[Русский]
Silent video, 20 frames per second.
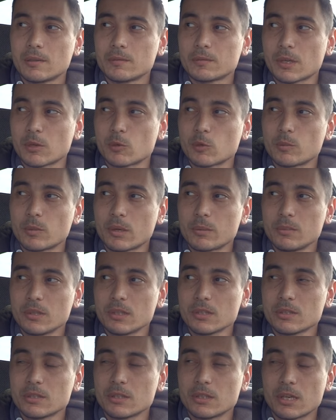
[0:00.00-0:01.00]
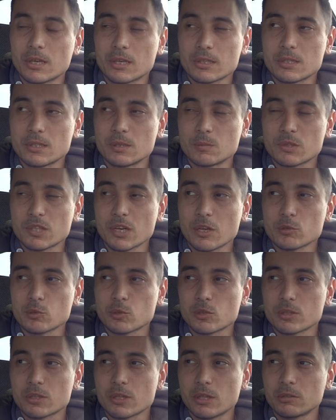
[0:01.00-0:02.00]
Второй момент. Я с ним сразу
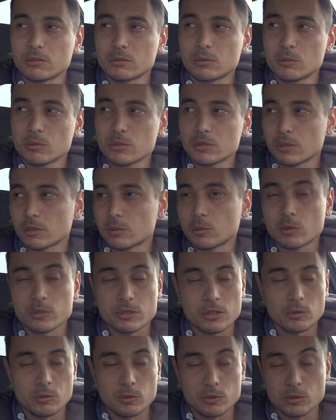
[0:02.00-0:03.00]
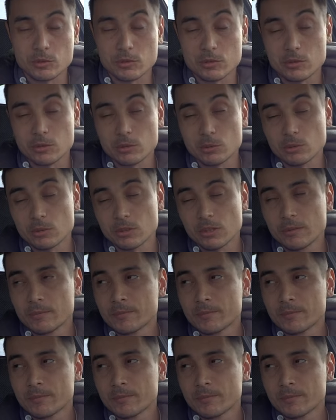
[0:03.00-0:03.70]
же столкнулся, я только закончил институт.